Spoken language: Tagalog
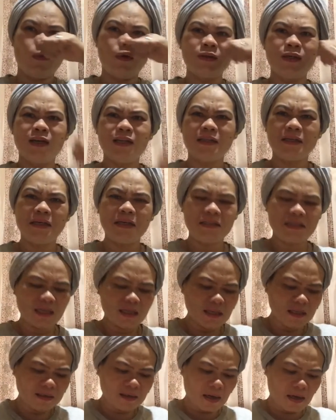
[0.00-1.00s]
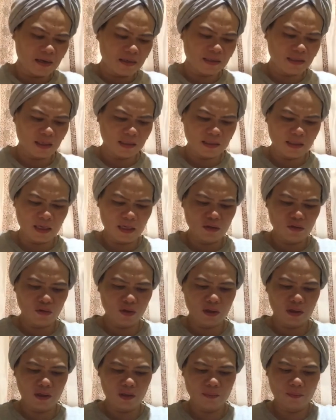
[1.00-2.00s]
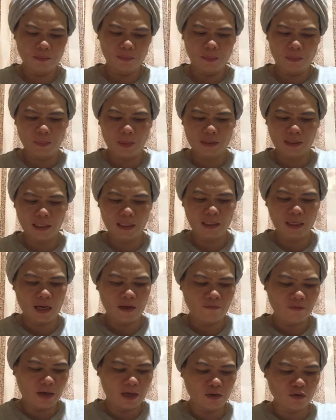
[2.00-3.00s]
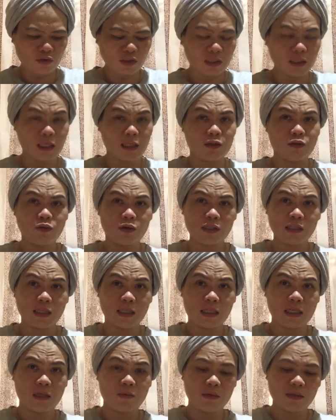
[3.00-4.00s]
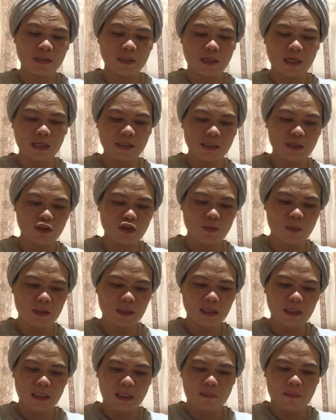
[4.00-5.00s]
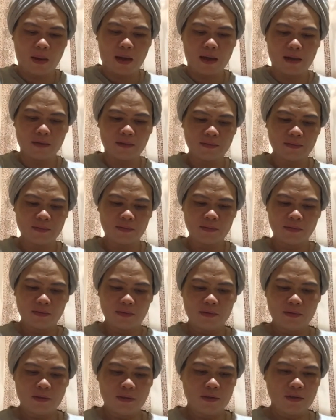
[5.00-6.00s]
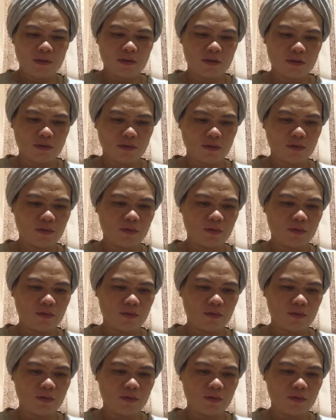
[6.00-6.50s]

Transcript: na natin i-sanitize kasi ano eh, patay na ang virus dito kasi 3 weeks na ka siyang dumating dito. So,